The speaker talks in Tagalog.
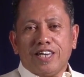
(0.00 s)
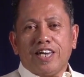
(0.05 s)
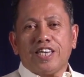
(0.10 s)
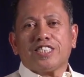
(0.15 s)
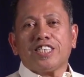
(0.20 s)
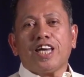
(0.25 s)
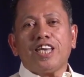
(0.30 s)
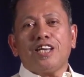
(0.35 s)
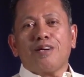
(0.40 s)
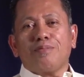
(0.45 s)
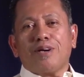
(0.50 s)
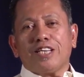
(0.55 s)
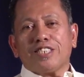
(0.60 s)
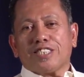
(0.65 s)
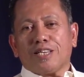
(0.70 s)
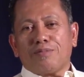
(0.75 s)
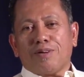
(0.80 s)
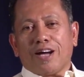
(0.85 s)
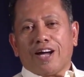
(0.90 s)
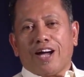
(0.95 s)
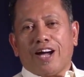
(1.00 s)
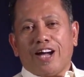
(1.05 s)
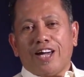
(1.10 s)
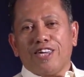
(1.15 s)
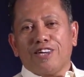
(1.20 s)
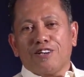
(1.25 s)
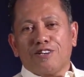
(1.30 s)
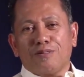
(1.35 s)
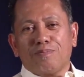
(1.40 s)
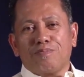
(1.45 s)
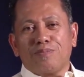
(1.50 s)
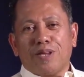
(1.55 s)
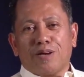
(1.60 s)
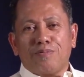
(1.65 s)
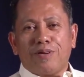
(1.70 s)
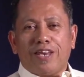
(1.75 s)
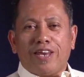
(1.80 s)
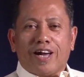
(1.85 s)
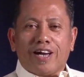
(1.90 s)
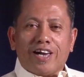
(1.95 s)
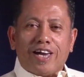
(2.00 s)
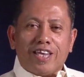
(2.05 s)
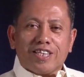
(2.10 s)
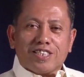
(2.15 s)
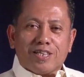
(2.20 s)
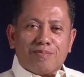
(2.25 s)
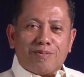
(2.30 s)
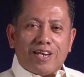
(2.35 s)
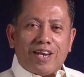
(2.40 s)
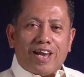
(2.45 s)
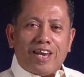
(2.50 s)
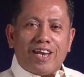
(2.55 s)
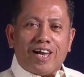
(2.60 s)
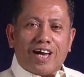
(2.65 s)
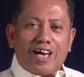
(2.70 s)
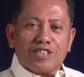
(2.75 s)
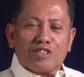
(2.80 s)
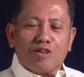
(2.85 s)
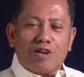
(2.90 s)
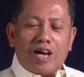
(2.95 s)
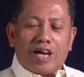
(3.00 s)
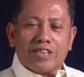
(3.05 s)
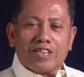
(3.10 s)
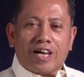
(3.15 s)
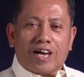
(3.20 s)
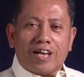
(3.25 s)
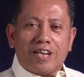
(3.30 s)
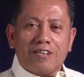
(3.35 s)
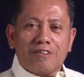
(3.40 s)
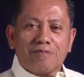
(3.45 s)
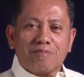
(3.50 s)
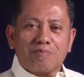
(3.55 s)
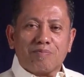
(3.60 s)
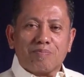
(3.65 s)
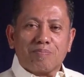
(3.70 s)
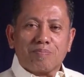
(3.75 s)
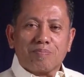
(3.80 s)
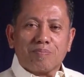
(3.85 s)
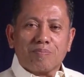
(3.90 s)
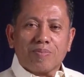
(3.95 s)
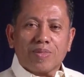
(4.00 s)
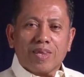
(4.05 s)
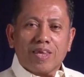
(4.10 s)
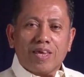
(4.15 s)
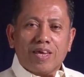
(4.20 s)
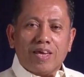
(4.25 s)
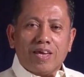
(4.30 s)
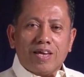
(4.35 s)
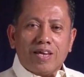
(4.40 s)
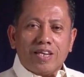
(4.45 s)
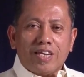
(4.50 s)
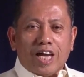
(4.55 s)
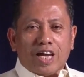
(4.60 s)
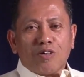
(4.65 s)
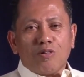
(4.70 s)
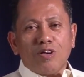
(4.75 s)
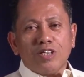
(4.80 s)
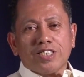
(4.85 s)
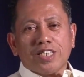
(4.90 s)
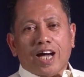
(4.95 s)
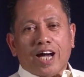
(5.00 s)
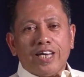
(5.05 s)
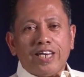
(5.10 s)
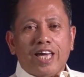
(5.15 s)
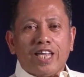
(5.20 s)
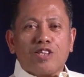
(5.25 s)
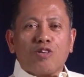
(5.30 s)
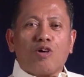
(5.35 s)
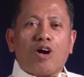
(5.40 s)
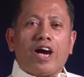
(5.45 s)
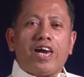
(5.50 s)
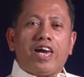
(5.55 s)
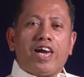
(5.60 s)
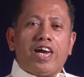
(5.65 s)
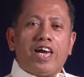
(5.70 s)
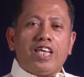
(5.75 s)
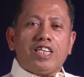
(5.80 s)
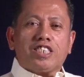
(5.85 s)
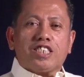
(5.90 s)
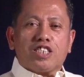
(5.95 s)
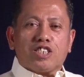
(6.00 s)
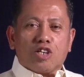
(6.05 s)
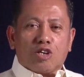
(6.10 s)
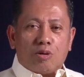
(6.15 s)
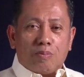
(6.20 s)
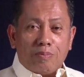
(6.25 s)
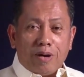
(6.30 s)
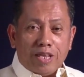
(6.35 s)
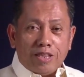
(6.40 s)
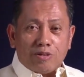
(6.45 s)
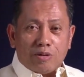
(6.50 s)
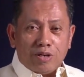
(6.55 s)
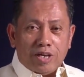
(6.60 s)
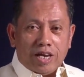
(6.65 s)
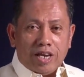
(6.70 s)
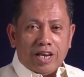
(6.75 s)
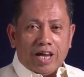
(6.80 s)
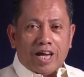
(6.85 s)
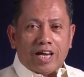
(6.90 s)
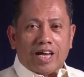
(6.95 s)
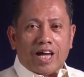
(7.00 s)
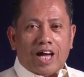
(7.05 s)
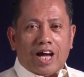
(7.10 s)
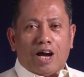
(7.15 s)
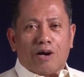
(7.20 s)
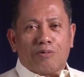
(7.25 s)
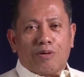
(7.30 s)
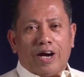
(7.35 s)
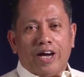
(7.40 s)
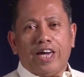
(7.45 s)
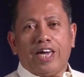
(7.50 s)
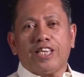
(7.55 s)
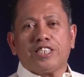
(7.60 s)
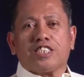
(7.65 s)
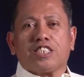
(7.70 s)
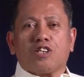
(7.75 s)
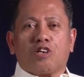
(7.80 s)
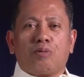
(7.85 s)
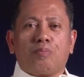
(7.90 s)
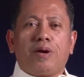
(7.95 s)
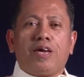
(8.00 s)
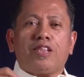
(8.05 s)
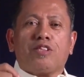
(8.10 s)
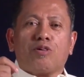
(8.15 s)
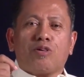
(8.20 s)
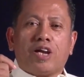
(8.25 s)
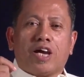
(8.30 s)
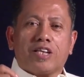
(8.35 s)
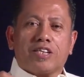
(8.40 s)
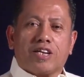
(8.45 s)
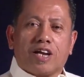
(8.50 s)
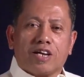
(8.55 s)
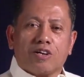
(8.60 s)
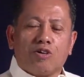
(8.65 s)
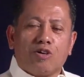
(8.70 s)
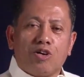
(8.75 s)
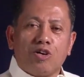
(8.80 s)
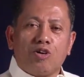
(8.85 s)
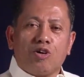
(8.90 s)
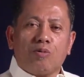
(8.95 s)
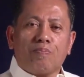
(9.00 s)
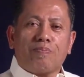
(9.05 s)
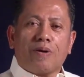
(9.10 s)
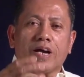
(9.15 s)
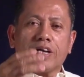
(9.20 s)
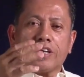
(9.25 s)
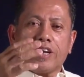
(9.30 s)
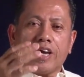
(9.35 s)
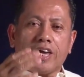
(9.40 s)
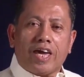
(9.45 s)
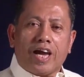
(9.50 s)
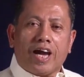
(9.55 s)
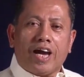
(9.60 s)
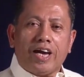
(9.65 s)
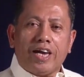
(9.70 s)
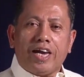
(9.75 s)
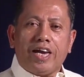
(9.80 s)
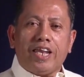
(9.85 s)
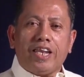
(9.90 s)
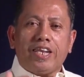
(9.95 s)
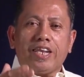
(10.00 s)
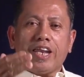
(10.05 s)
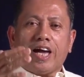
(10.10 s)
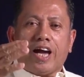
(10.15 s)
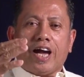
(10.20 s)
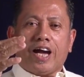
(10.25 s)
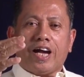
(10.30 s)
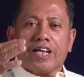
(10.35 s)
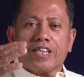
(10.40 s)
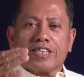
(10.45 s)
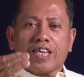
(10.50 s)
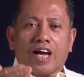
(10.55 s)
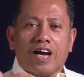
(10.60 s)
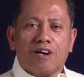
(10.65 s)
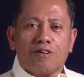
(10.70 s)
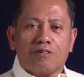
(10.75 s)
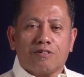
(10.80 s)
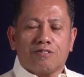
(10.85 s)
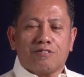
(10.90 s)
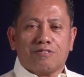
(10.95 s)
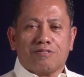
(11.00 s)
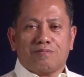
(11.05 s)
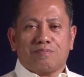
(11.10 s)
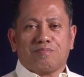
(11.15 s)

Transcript: isa naman sa mga hayop na binanggit sa banal na kasulatan na kung saan ito ay instrumento din ng kaaway, instrumento ng dragon upang dayain ang tao.